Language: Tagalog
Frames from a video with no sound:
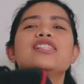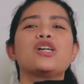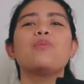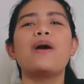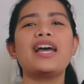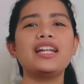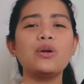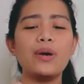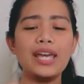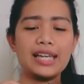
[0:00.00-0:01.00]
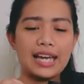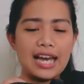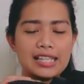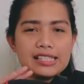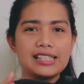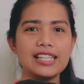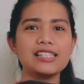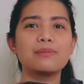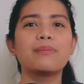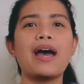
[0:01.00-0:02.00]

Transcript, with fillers: So, by the way, guys, this,